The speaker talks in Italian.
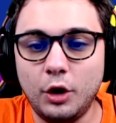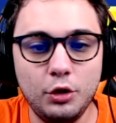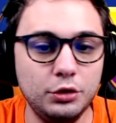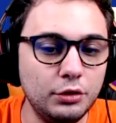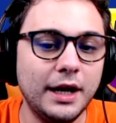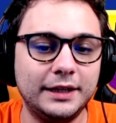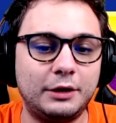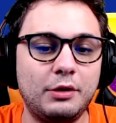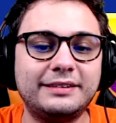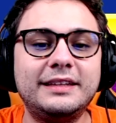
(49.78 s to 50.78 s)
Ognuna di
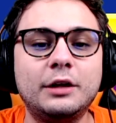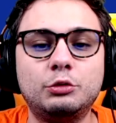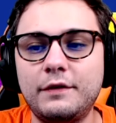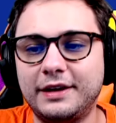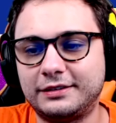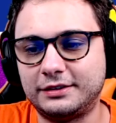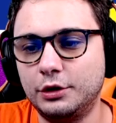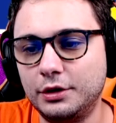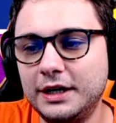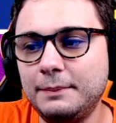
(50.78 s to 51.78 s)
queste ha due
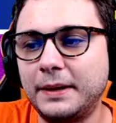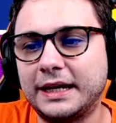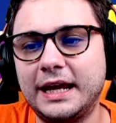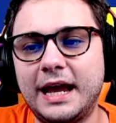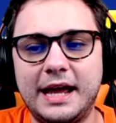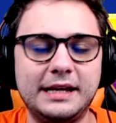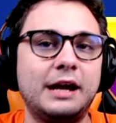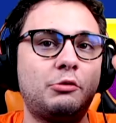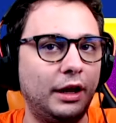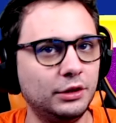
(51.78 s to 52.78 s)
versioni
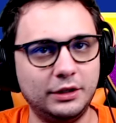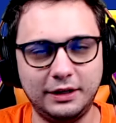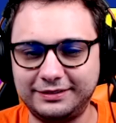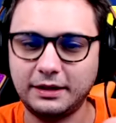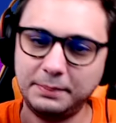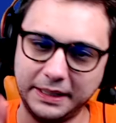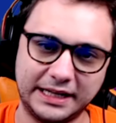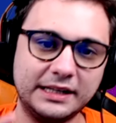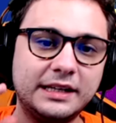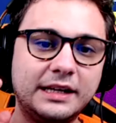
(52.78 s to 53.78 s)
perché quando devi sapere
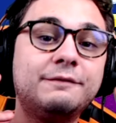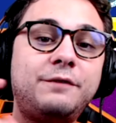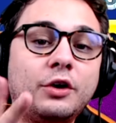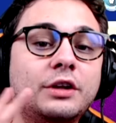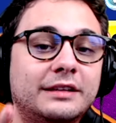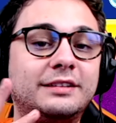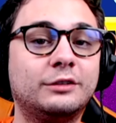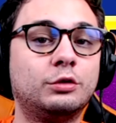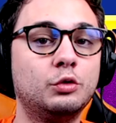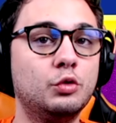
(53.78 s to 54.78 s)
che in Fortnite
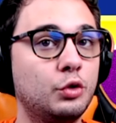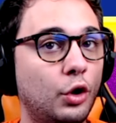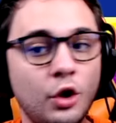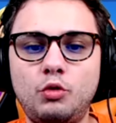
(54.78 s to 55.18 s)
Season 1